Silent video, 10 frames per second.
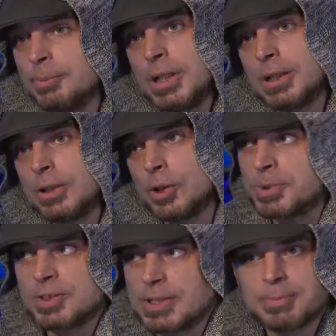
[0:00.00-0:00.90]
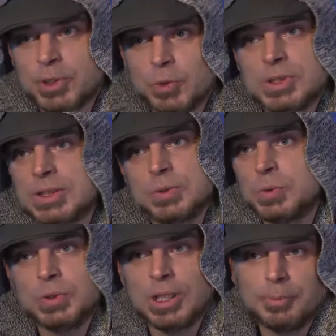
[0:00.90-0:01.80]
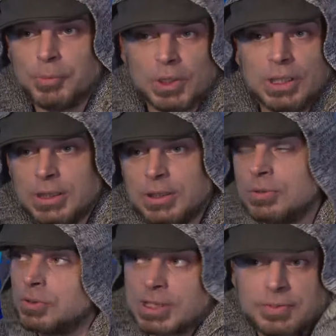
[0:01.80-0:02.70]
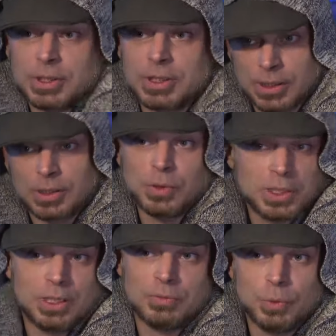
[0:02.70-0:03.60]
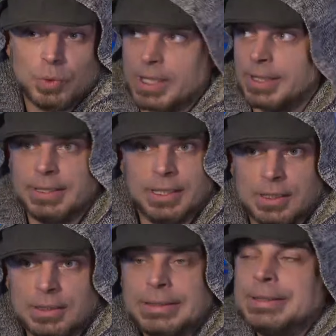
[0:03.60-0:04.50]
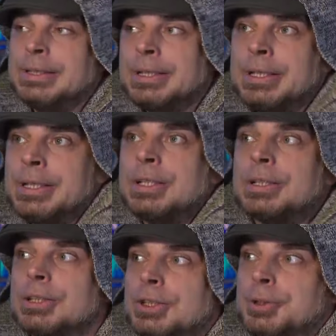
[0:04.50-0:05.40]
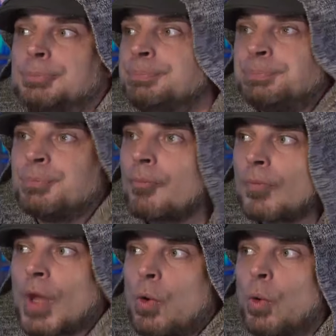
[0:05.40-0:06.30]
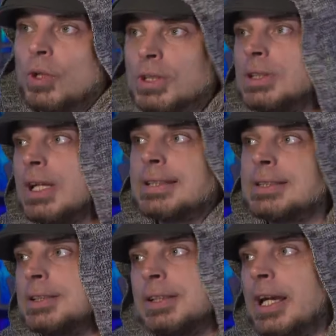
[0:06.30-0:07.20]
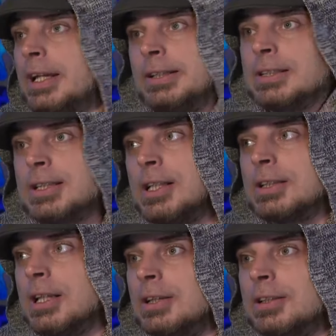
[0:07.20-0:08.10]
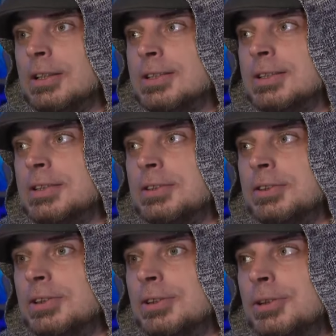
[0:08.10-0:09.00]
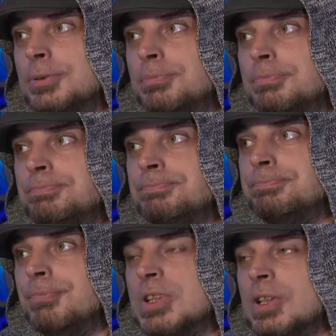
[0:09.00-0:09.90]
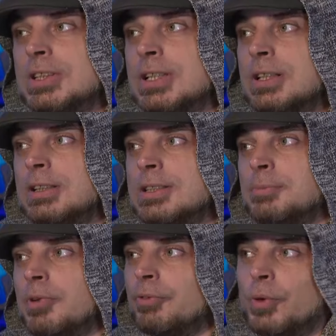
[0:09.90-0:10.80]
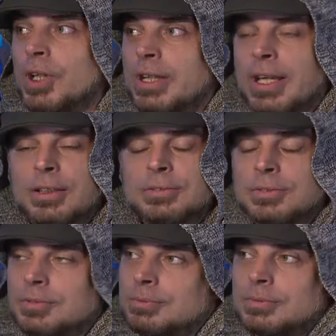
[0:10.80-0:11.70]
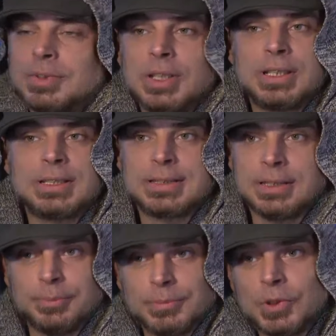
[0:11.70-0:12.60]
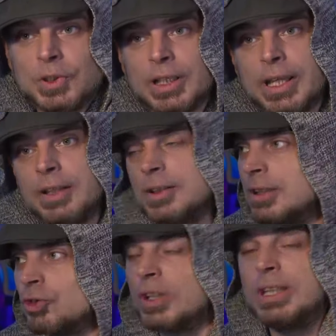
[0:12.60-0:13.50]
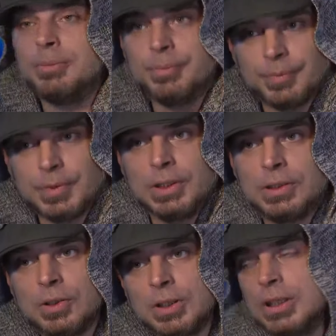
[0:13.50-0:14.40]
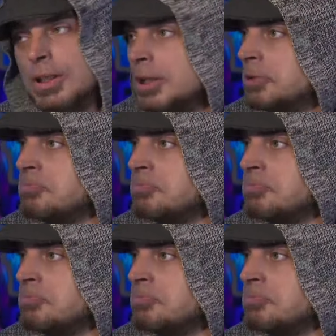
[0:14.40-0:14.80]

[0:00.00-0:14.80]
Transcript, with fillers: Bilder, ob sie was mit Kunst zu tun haben oder nicht. Und das finde ich halt auch irgendwo genial. Ähm, und es erinnert sie halt daran, dass, ähm, wie soll ich sagen, dass wir früher gern getanzt haben oder gern geschrieben ne? oder